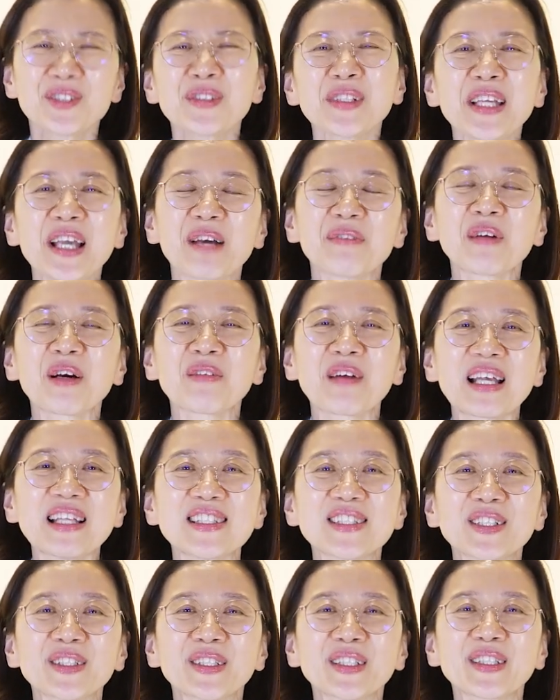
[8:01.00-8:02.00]
술이 아마
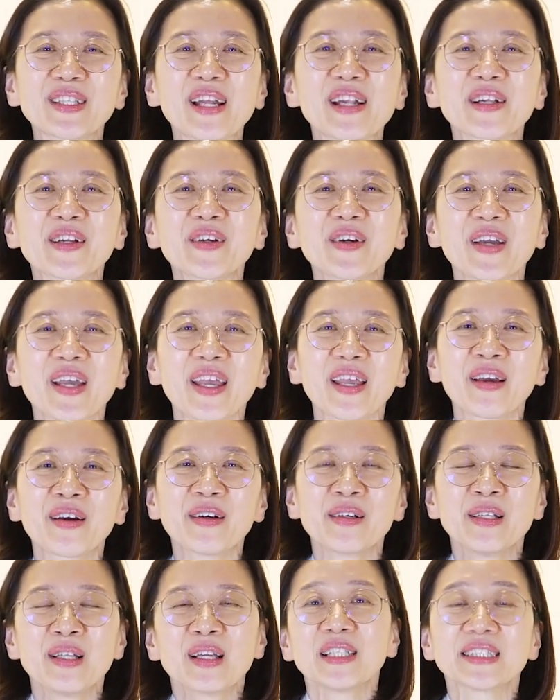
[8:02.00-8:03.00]
완성이 될
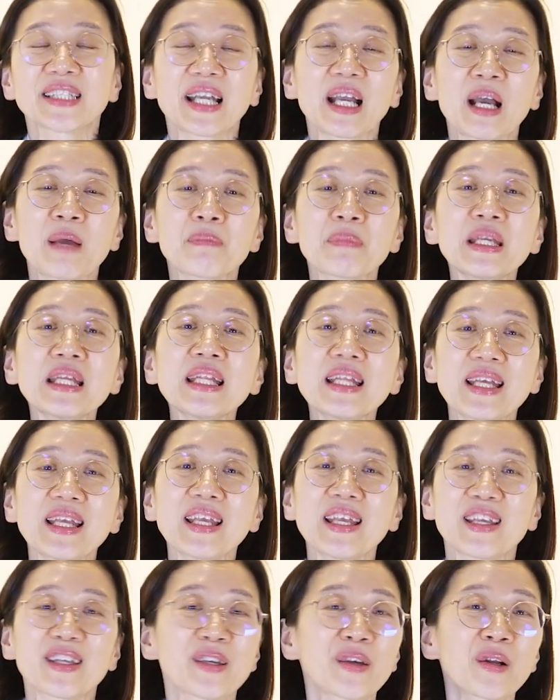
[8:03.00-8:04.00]
거예요 제가
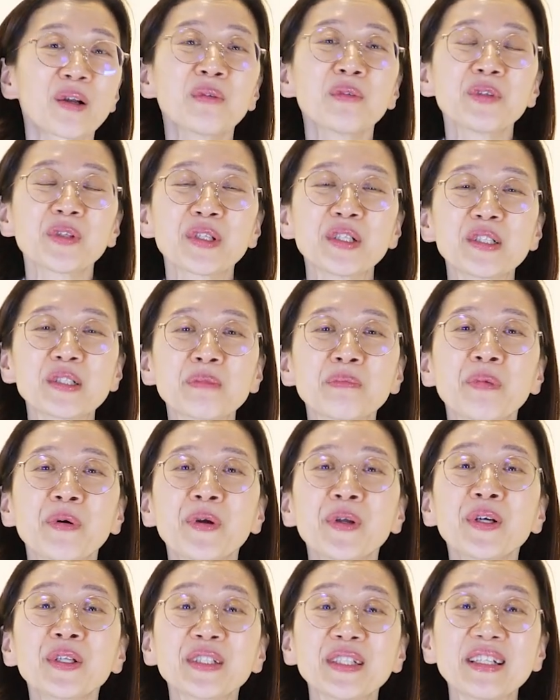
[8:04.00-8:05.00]
미리 여러분들을 좀
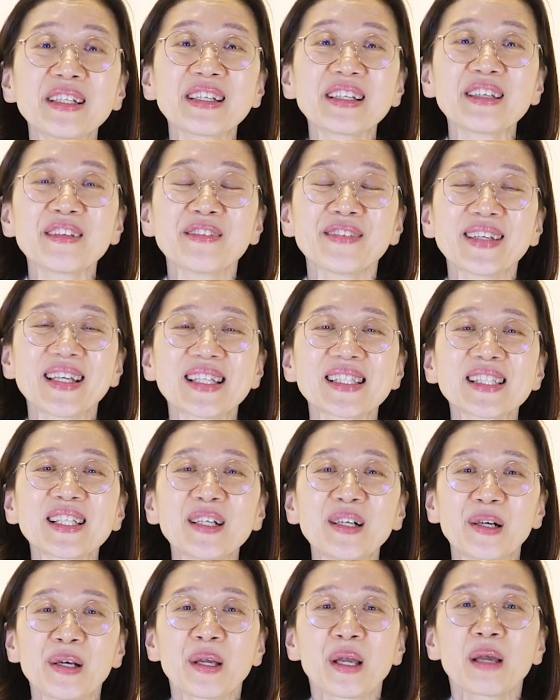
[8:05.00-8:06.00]
보여드리기
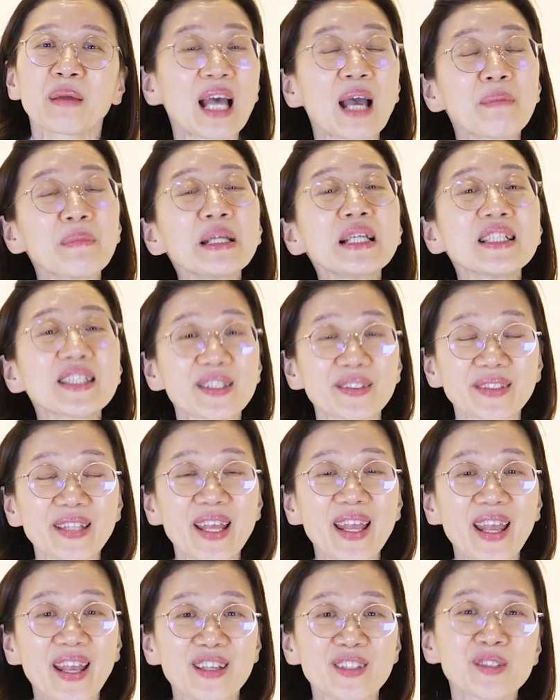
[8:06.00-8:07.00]
위해서 3일
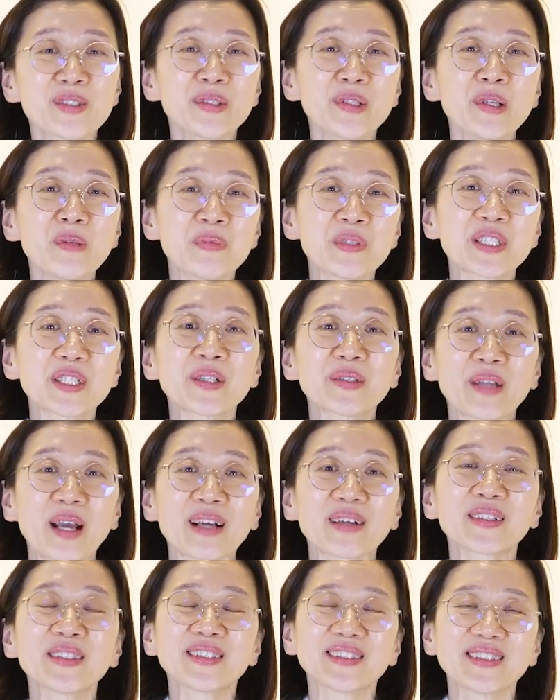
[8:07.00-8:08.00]
전에 술을 빚어
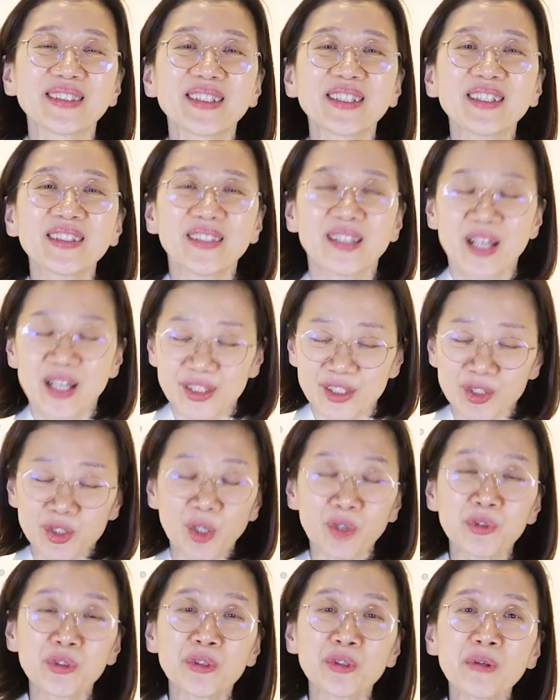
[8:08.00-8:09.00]
놨거든요 그래서
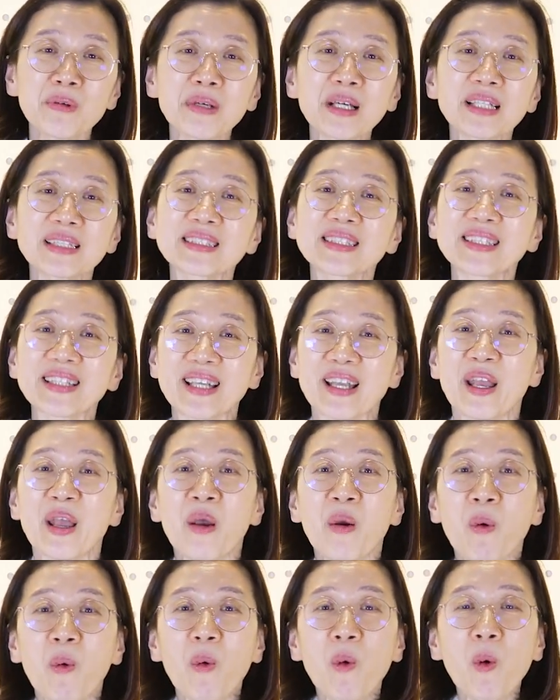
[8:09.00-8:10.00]
저도 똑같이
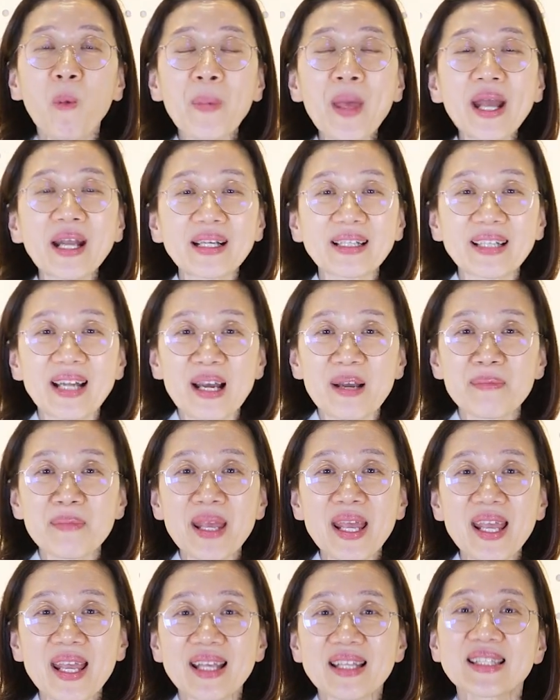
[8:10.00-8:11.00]

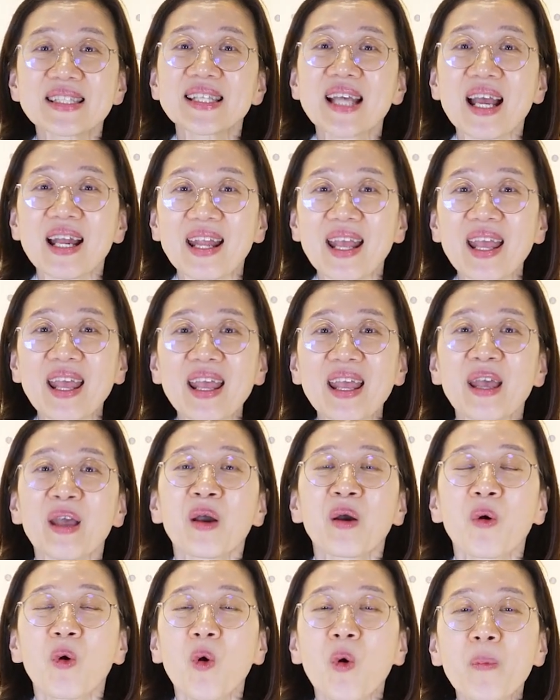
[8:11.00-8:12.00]
500g의 쌀에
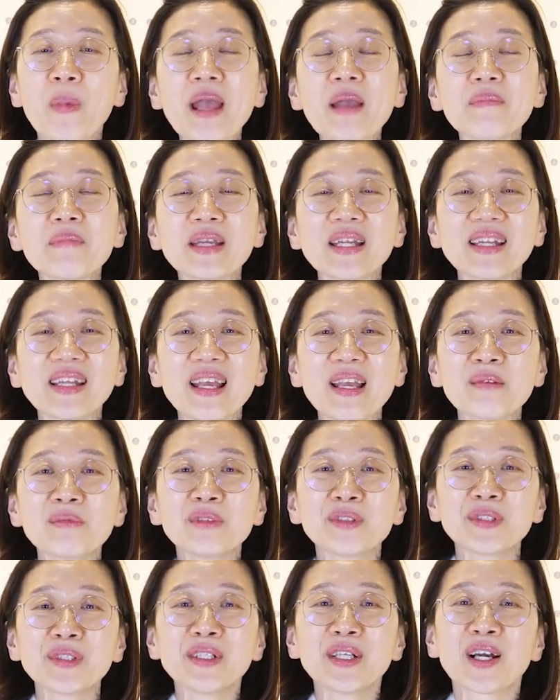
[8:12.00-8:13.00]
500ml의
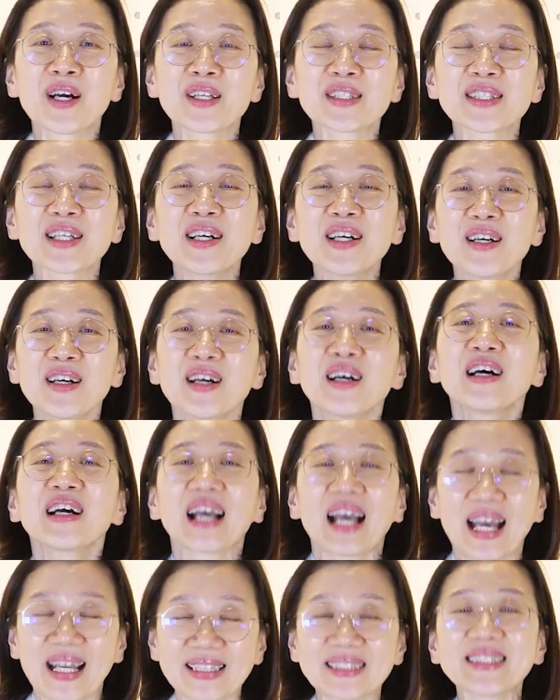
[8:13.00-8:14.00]
물을 넣어서
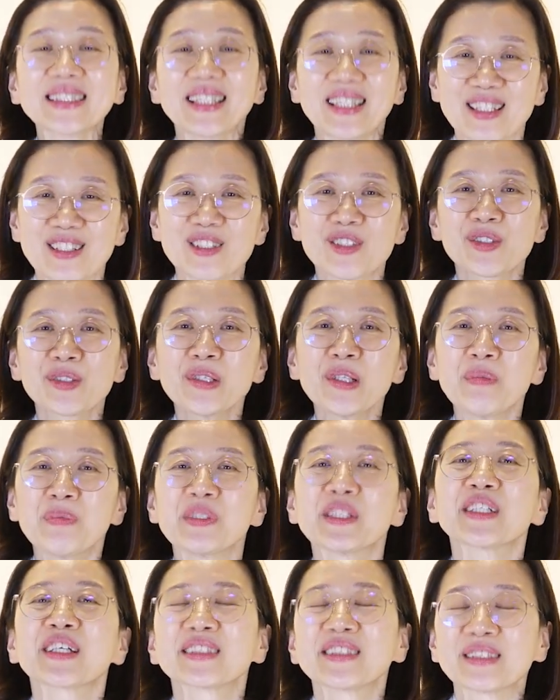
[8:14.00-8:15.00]
같이 술을
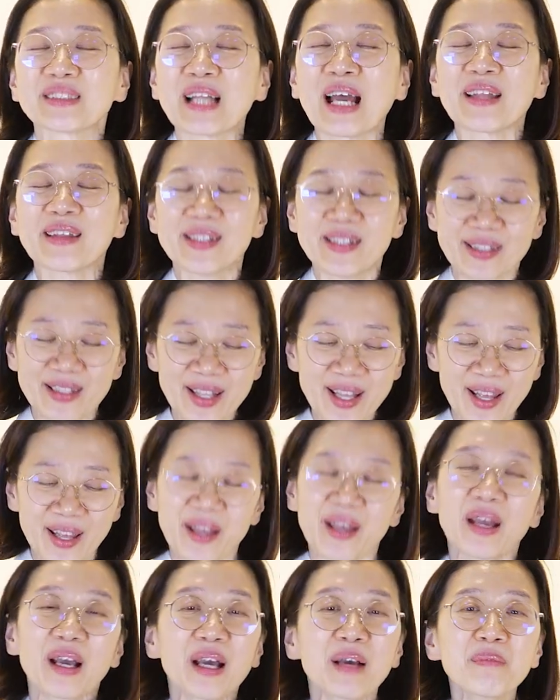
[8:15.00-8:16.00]
빚어
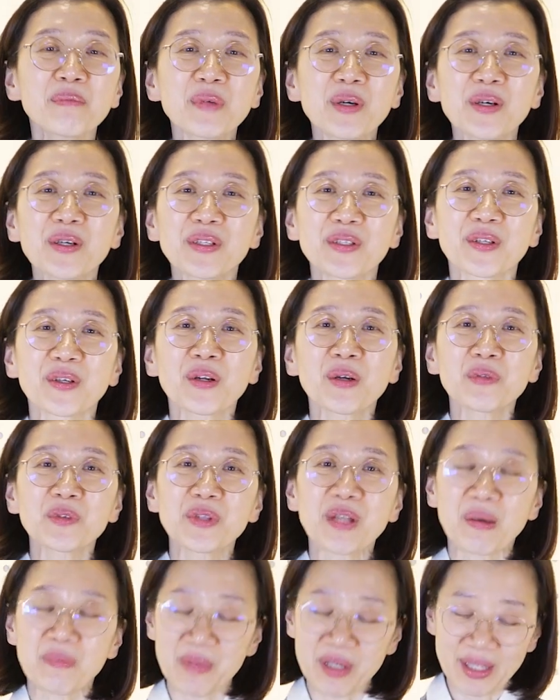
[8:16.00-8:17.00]
놨는데 한번
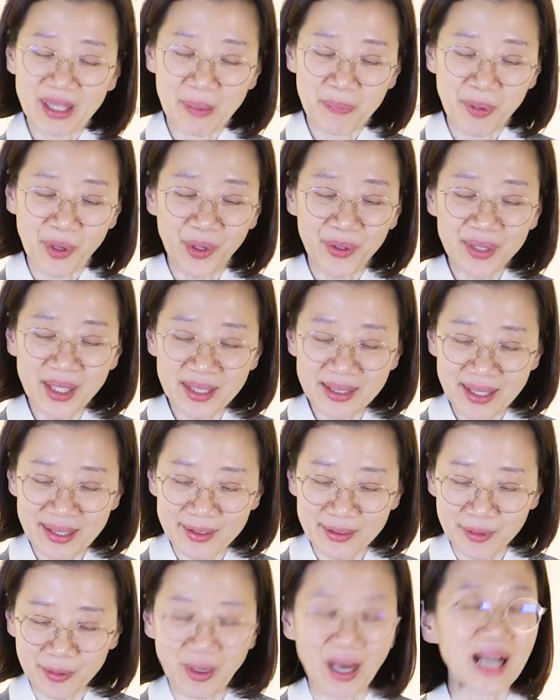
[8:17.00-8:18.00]
여러분도 한번 이렇게
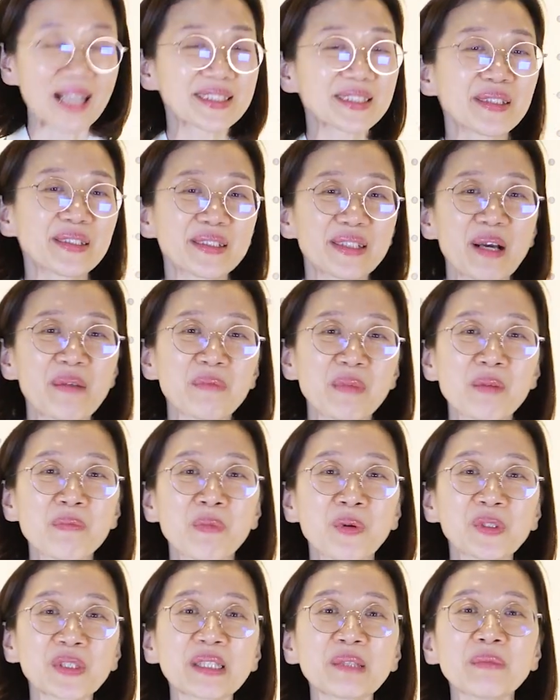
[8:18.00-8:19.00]
변화되는 과정을 한번
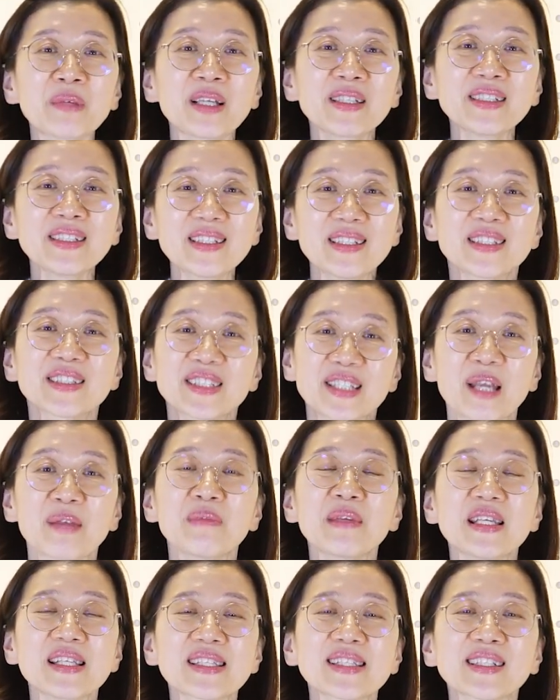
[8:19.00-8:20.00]
보시면은
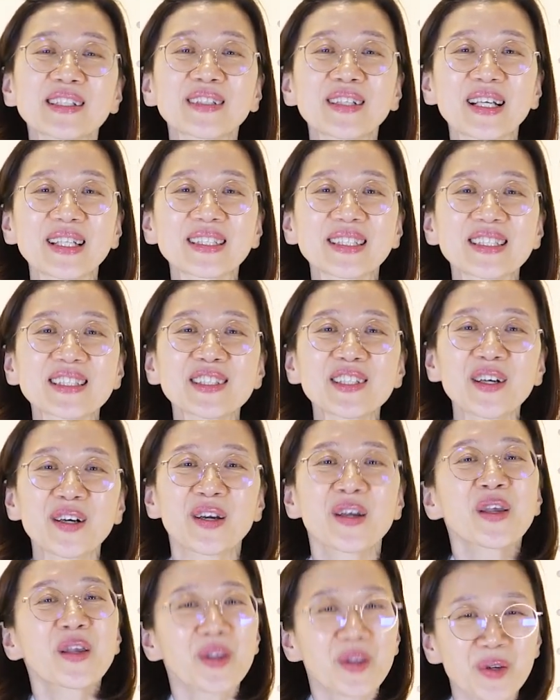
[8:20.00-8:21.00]
재미있을 것 같아서
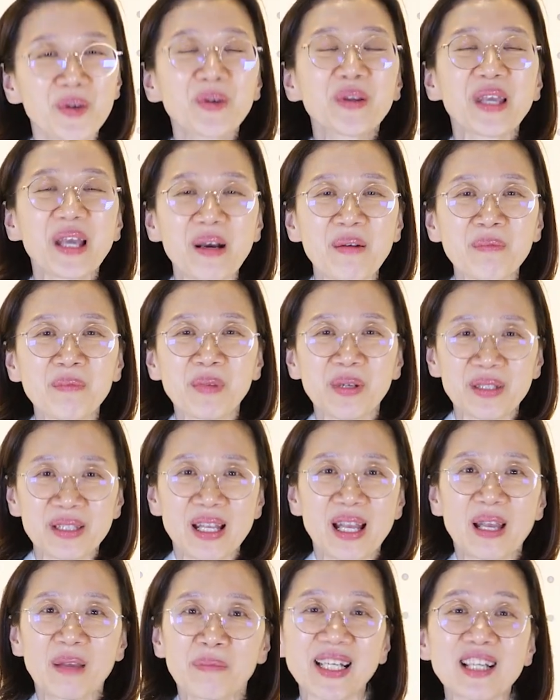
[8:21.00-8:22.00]
이렇게 한번
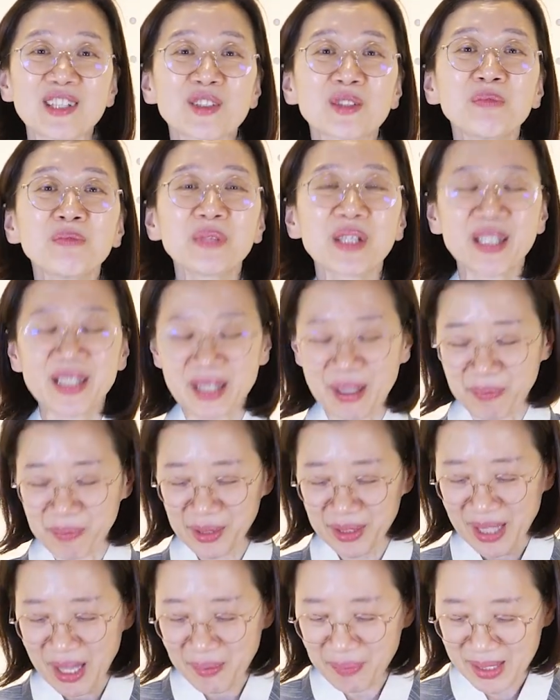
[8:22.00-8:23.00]
제가 준비를
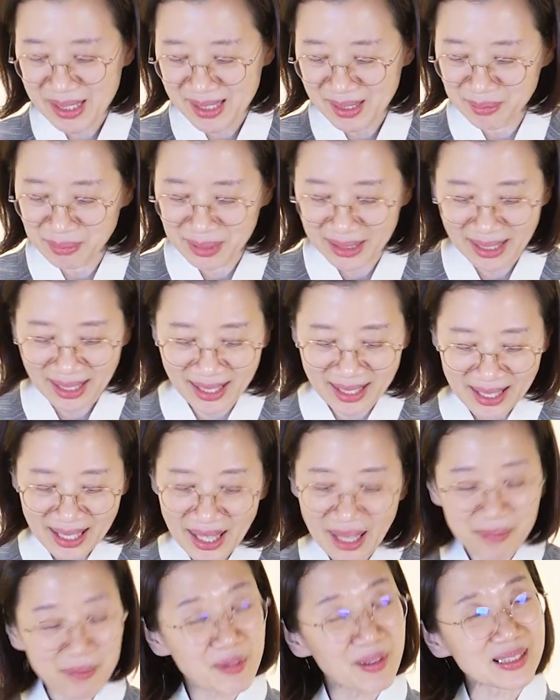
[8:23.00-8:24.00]
한번 해봤습니다.
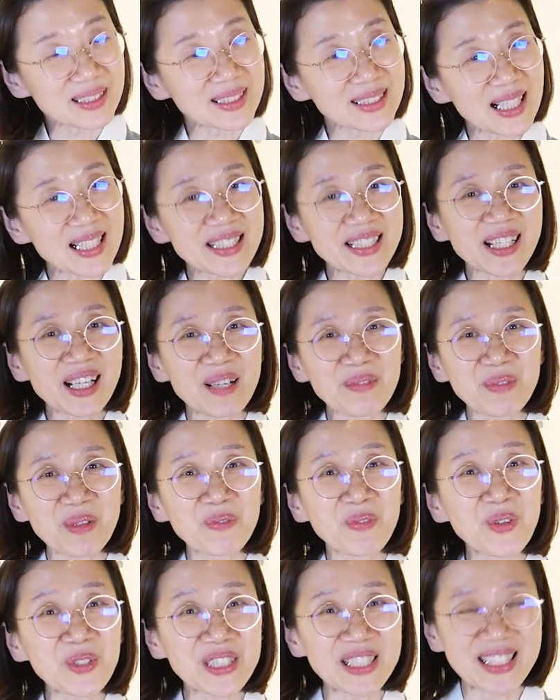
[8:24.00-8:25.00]
한번 와서 살짝
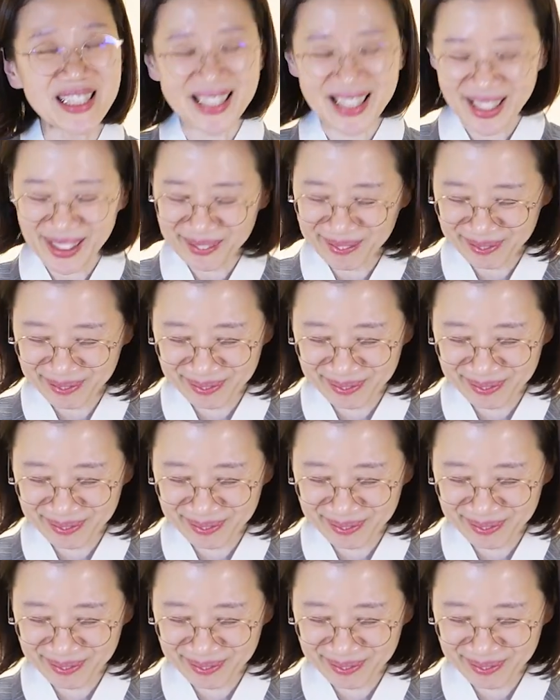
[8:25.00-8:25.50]
한번 보시지요.